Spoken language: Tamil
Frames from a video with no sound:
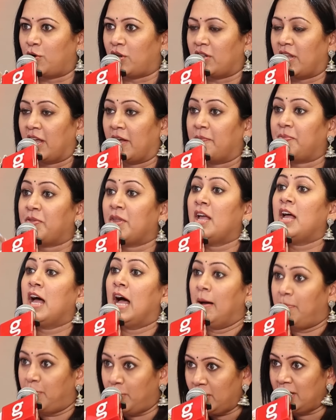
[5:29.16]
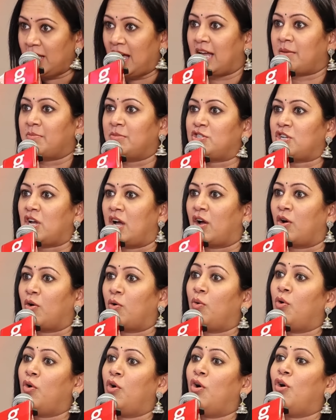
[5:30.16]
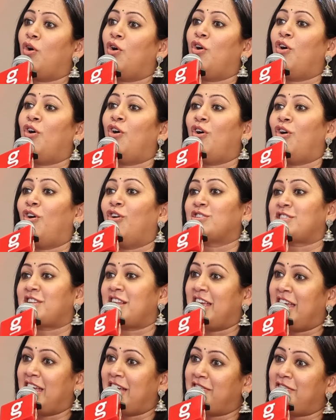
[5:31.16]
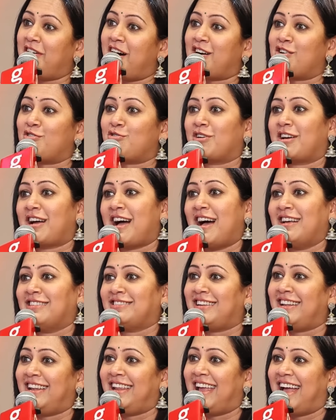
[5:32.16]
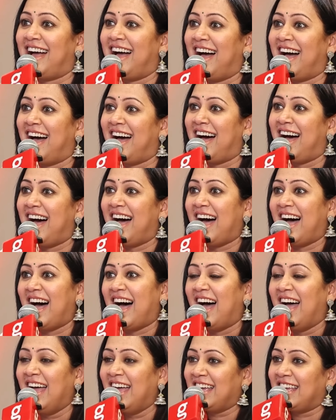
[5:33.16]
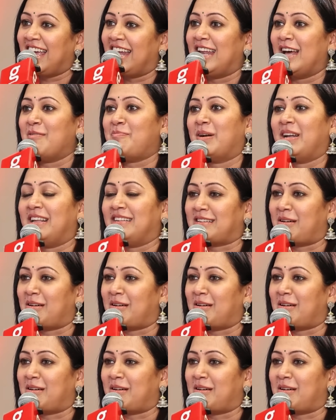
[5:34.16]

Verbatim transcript: போட்டிருந்தேன் அப்புறம் இது ஆரம்பித்தாங்க ஓஹோ ஸ்லீவ் அங்கே கூட காசு இல்லையா என்ன பண்ணி